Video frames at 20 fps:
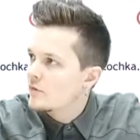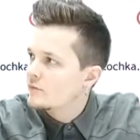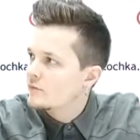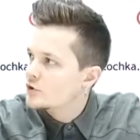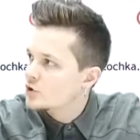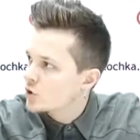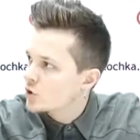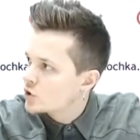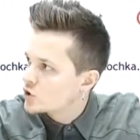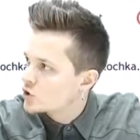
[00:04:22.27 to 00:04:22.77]

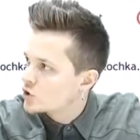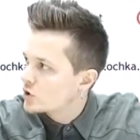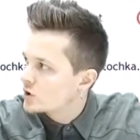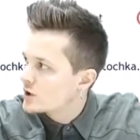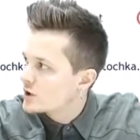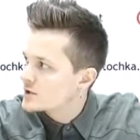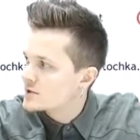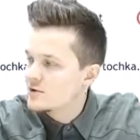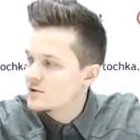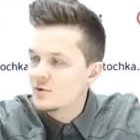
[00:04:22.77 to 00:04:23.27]
Все, что
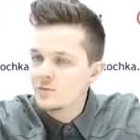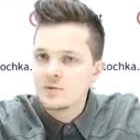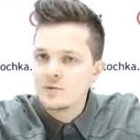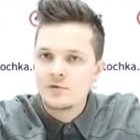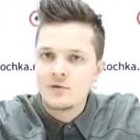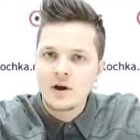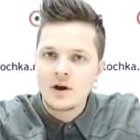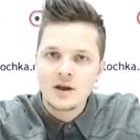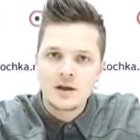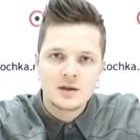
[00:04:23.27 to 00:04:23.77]
нас не
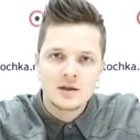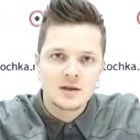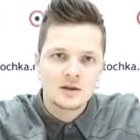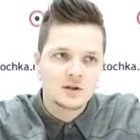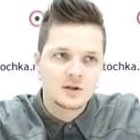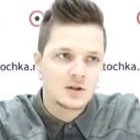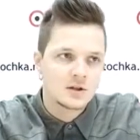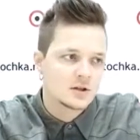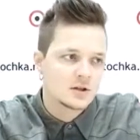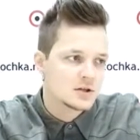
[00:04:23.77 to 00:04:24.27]
убивает,
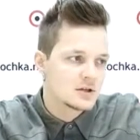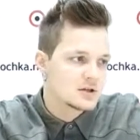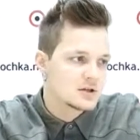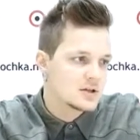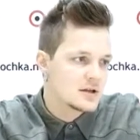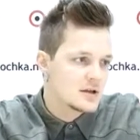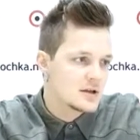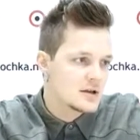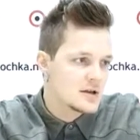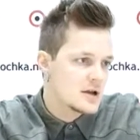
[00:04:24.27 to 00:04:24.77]
делает нас
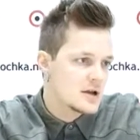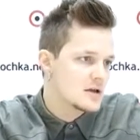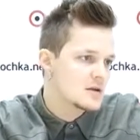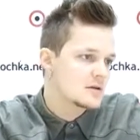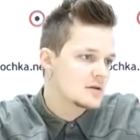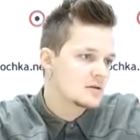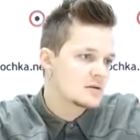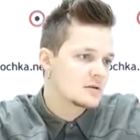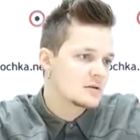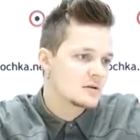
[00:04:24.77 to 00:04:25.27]
сильней.
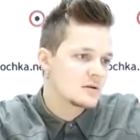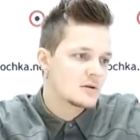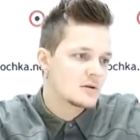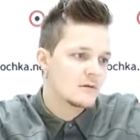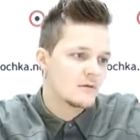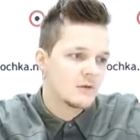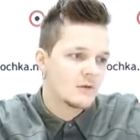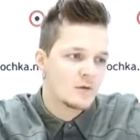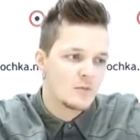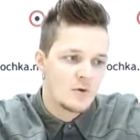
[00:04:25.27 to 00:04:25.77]

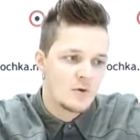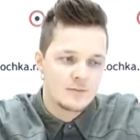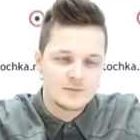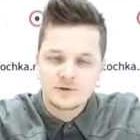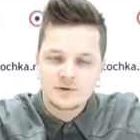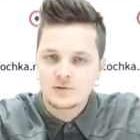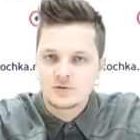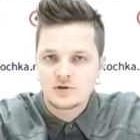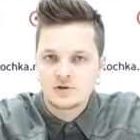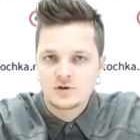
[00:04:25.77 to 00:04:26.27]
В
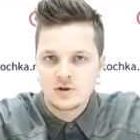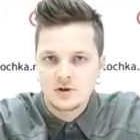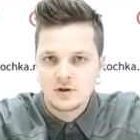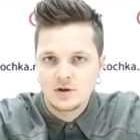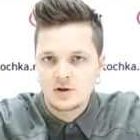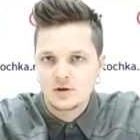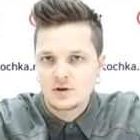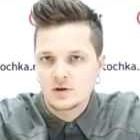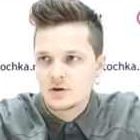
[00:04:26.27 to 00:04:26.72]
любом случае.